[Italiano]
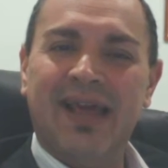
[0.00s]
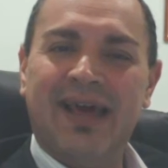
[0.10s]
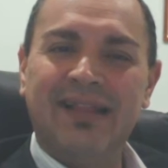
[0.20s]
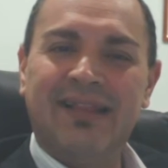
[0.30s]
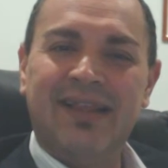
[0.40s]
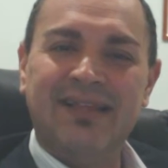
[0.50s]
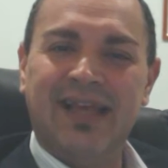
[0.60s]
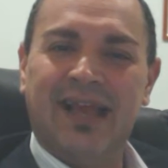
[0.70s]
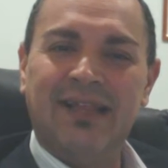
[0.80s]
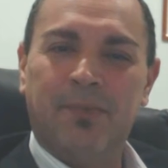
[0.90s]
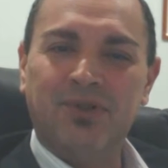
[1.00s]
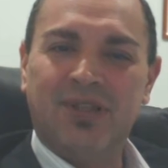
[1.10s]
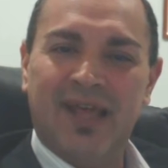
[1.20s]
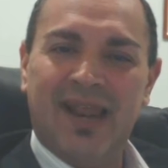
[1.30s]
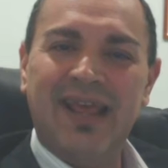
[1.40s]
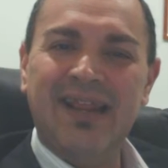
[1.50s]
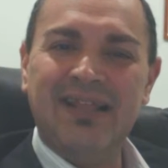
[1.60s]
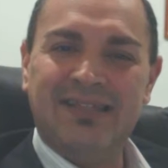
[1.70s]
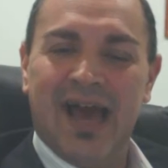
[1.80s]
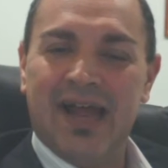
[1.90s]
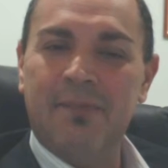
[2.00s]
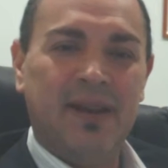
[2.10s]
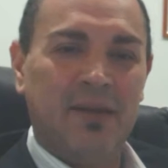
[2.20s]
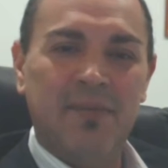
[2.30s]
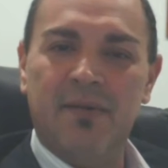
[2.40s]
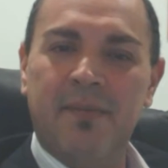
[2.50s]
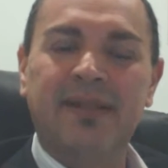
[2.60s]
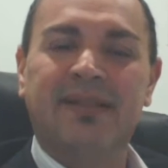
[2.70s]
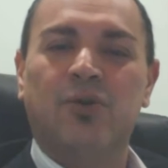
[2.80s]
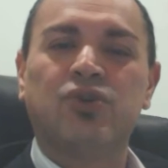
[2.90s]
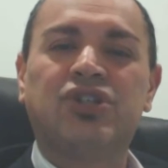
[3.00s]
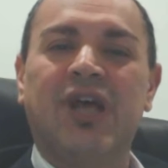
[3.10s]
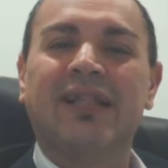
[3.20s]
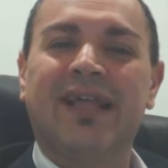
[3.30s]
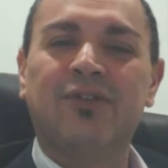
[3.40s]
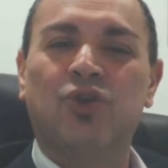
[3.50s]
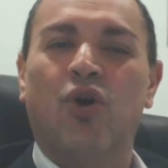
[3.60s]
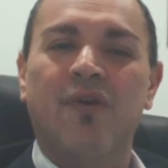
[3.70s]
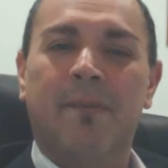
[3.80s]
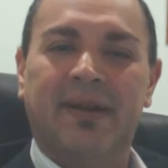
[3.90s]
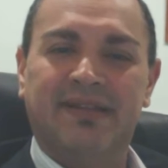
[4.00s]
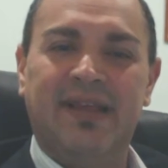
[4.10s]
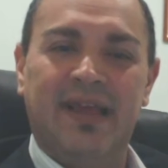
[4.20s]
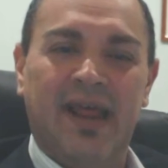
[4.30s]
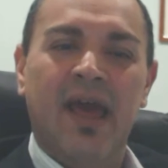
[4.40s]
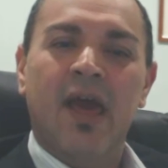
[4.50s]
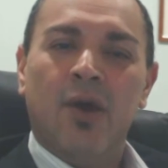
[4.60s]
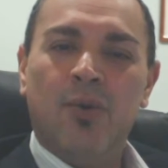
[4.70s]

le caratteristiche di poter iniziare perché minimamente non sa da dove partire.